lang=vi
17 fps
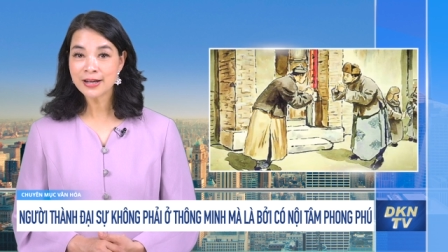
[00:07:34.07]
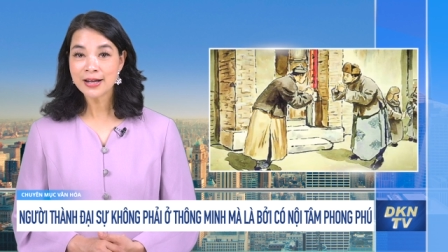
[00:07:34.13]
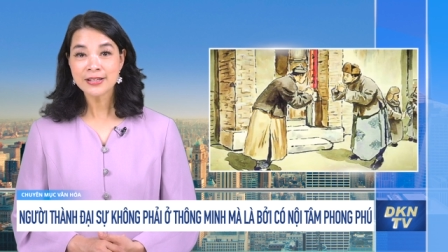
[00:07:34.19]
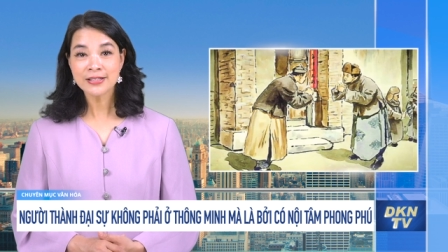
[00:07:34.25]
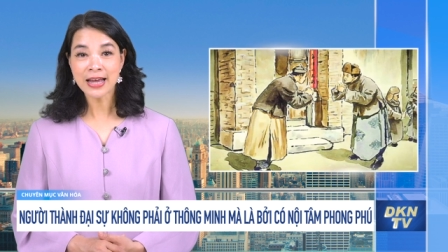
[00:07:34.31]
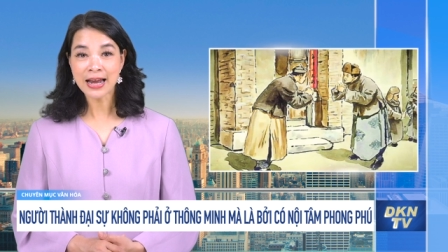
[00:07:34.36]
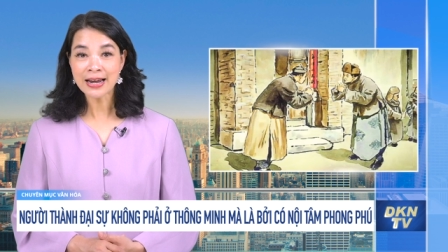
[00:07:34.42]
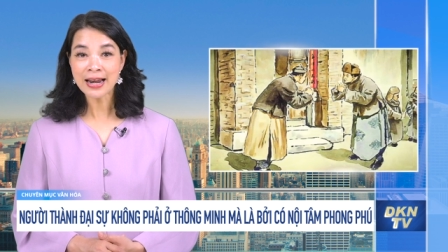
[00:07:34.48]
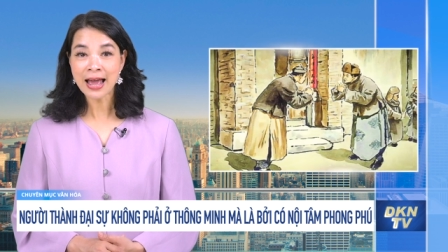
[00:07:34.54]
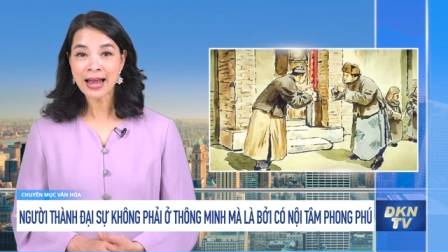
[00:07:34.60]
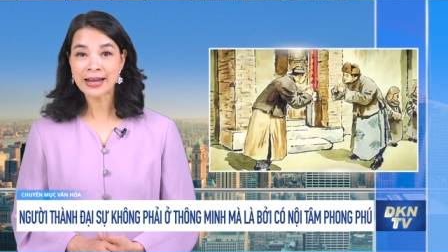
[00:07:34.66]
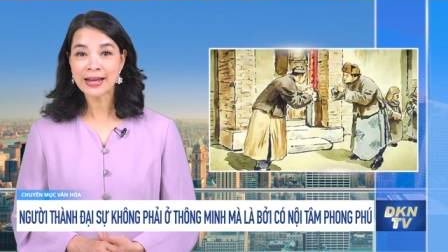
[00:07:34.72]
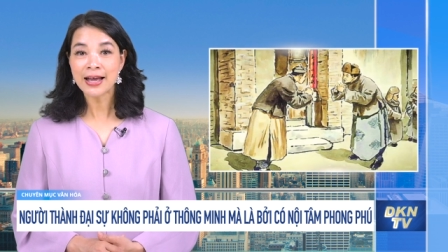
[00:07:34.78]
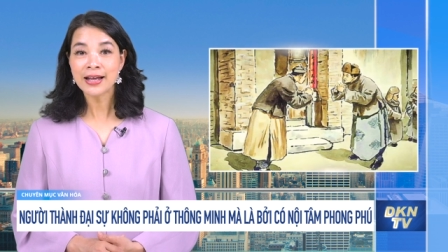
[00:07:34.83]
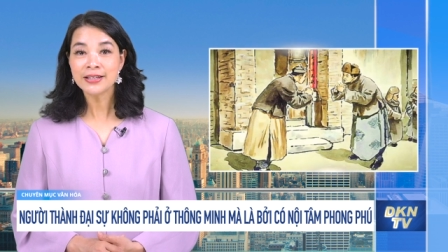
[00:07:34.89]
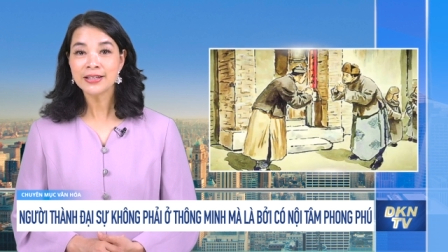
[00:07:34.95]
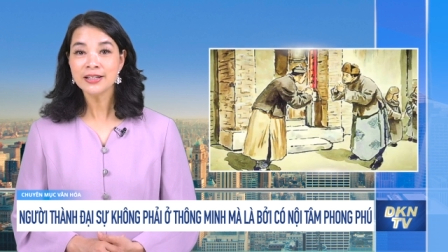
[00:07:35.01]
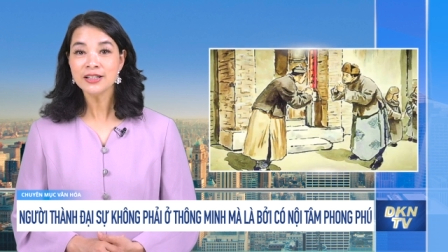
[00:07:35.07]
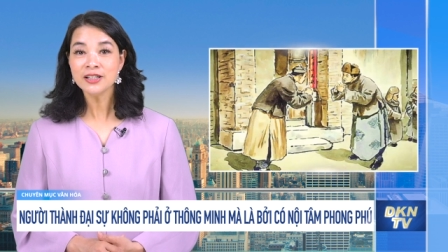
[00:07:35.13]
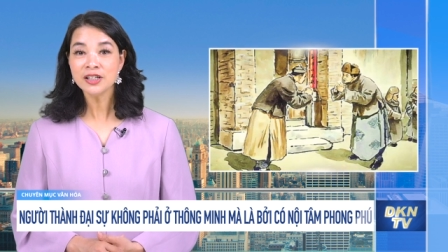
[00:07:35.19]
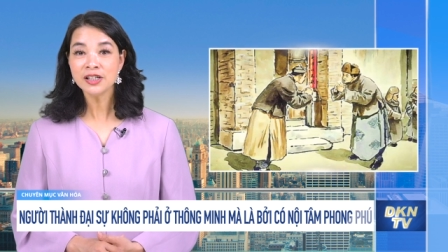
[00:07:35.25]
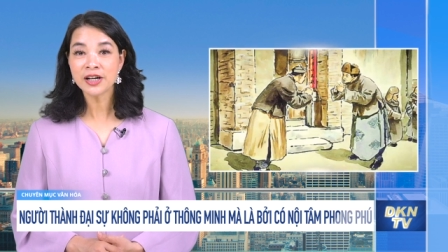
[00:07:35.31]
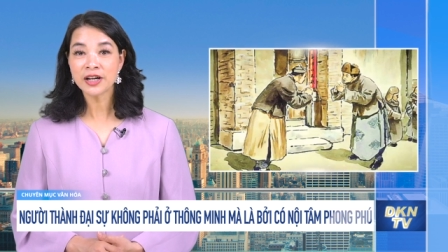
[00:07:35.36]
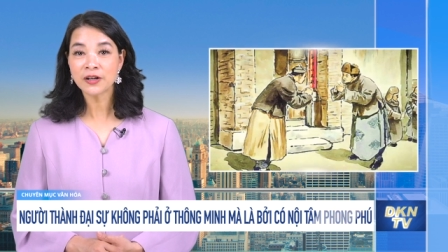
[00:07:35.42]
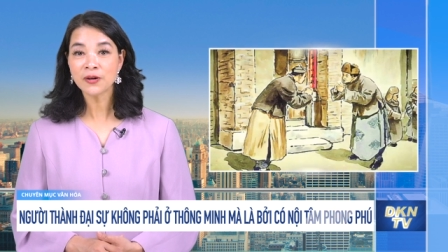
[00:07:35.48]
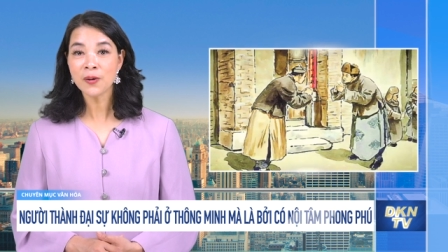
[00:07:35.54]
Trái lại, những
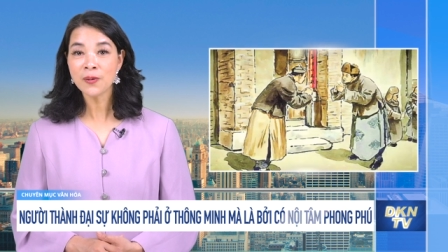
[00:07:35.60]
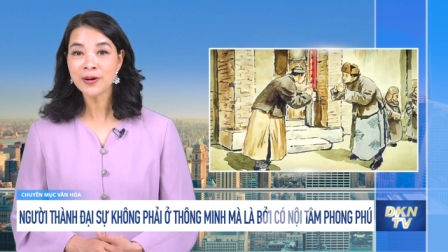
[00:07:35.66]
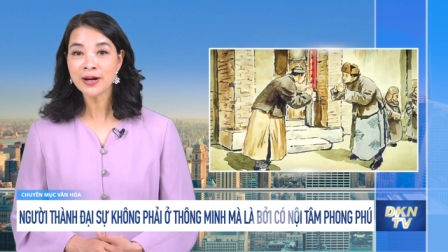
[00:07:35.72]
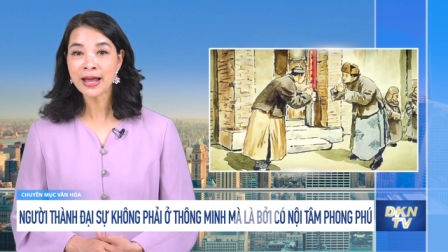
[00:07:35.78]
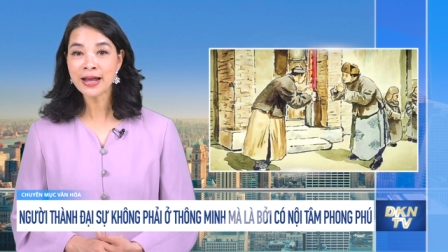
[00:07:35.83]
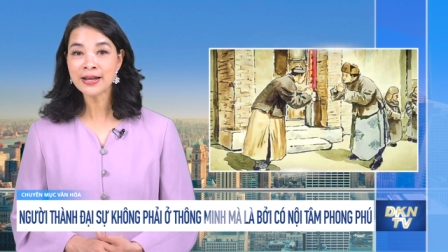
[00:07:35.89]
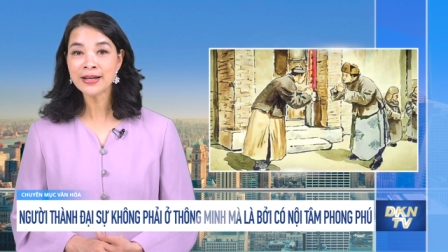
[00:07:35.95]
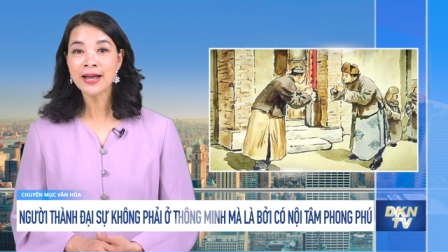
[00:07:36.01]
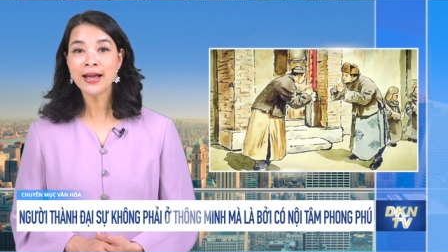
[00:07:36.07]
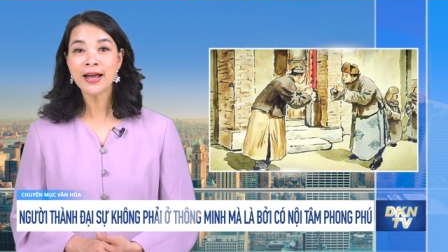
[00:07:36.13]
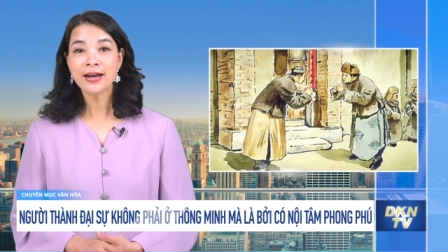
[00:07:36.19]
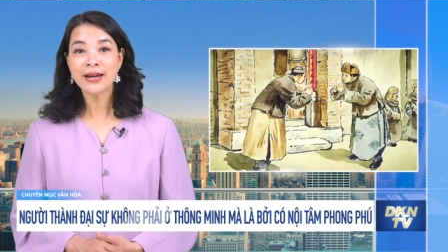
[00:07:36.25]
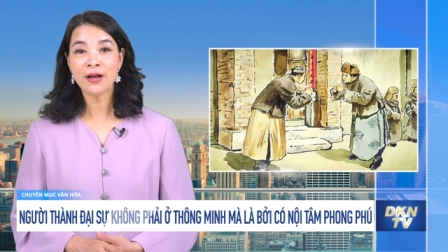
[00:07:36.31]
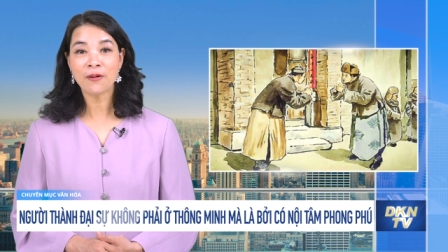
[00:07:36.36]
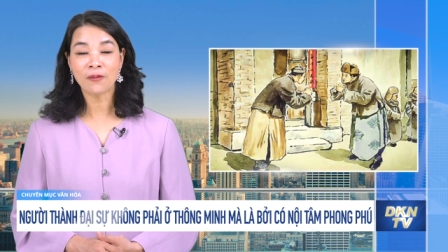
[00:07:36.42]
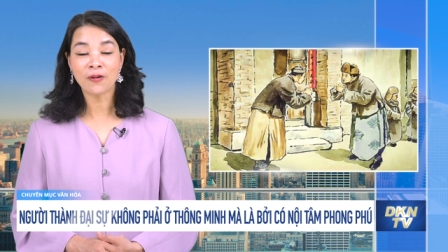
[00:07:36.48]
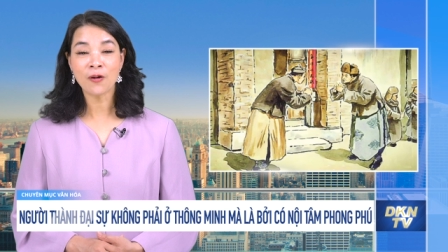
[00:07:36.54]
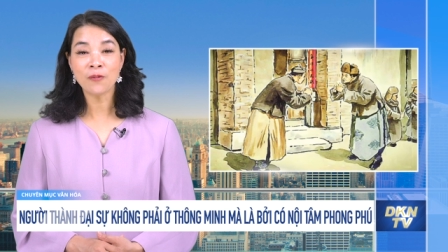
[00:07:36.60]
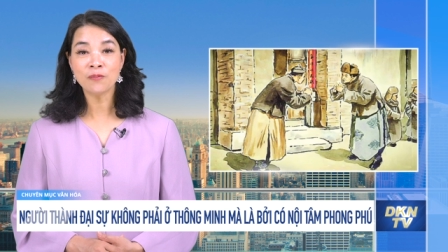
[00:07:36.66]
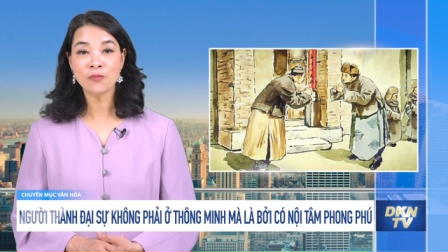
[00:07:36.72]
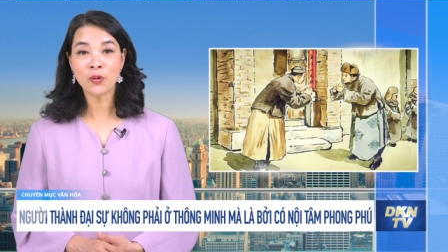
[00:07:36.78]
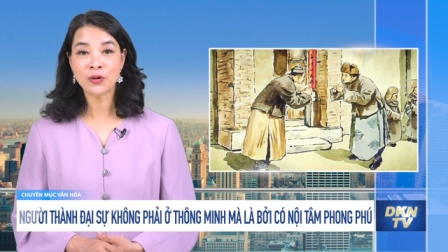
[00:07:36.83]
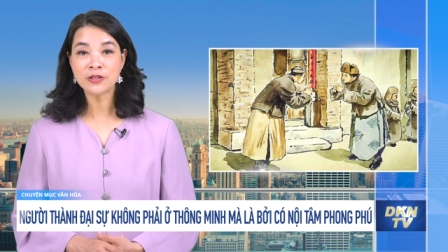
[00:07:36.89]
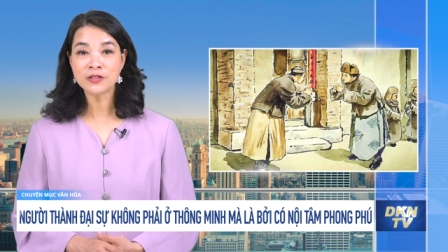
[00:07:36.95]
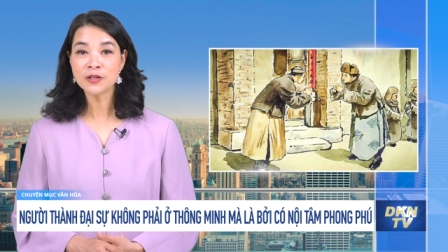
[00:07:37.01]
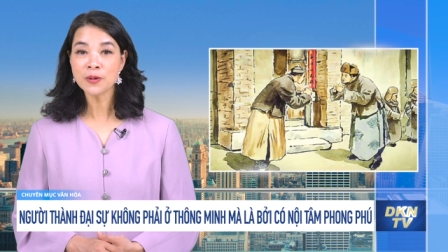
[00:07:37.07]
người khôn lanh đều không
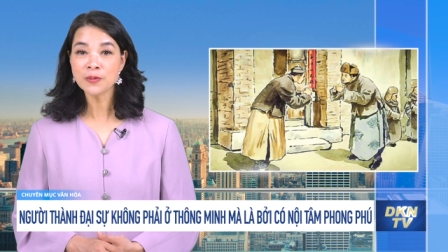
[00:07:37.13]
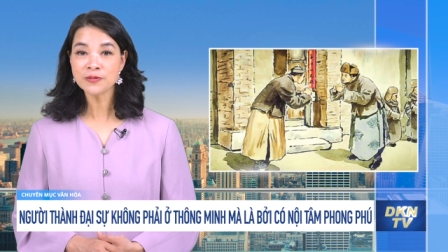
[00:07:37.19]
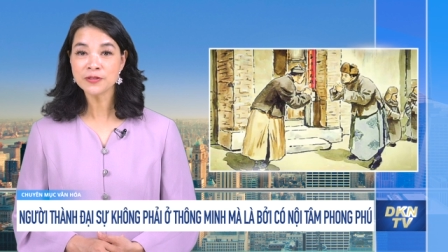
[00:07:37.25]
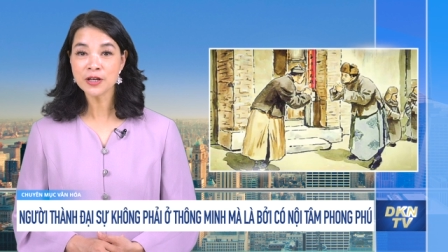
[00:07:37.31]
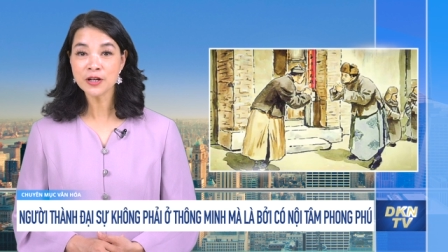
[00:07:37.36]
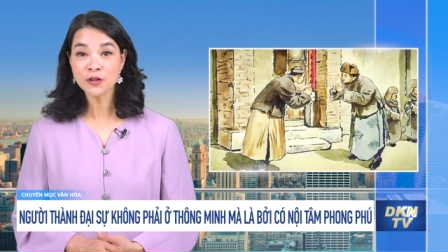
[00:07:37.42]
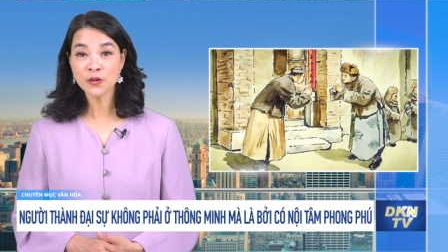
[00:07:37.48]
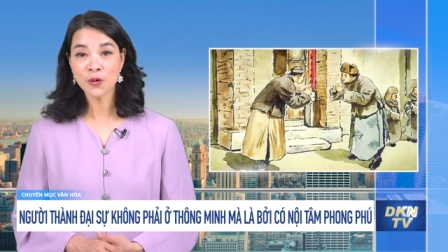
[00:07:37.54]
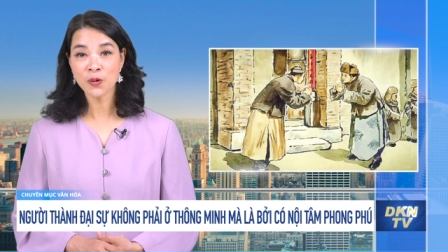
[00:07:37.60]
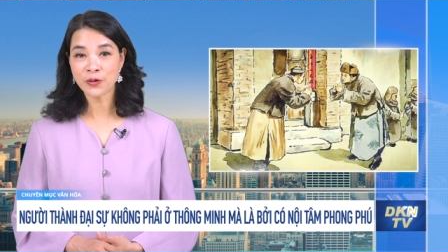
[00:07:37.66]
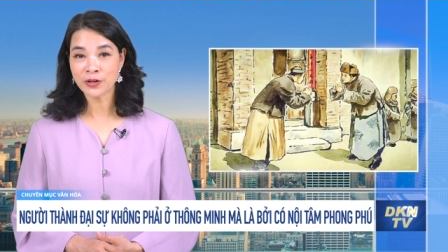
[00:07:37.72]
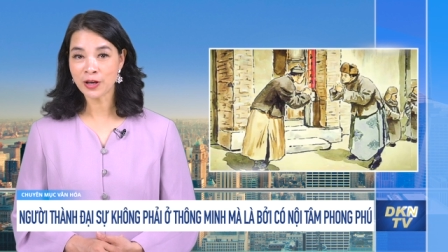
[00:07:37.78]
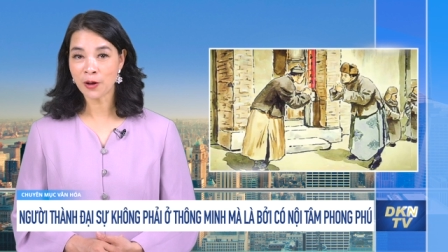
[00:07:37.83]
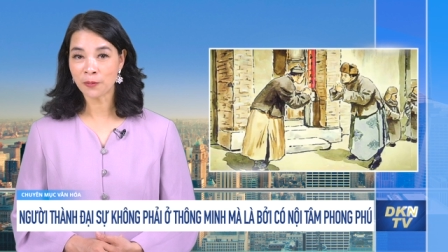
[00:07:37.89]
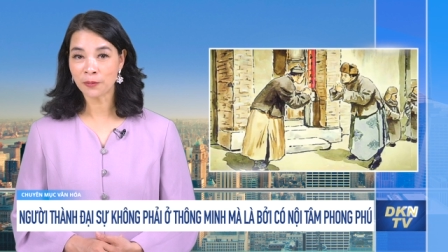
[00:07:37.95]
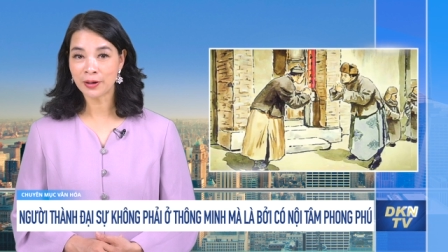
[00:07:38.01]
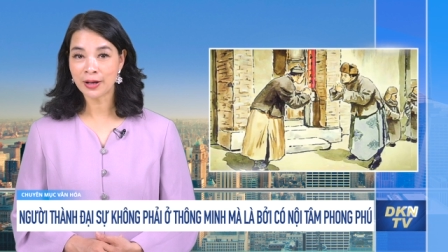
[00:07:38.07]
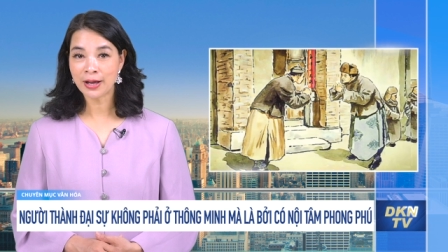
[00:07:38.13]
muốn dốc sức khổ nhọc,